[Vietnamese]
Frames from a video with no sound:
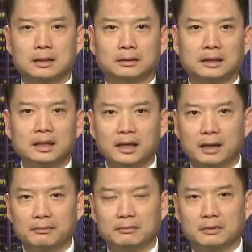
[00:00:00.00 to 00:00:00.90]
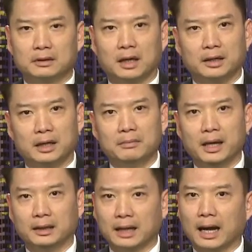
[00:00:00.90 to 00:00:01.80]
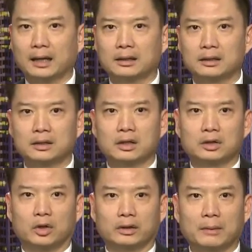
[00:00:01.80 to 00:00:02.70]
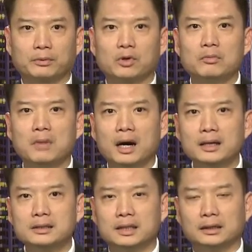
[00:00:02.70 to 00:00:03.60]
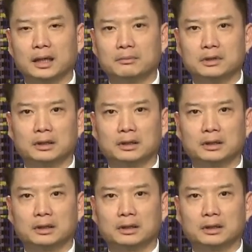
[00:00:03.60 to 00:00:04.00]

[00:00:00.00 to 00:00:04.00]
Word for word: Tính thời điểm thời điểm hiện nay, đội cấp cứu mới chỉ tìm được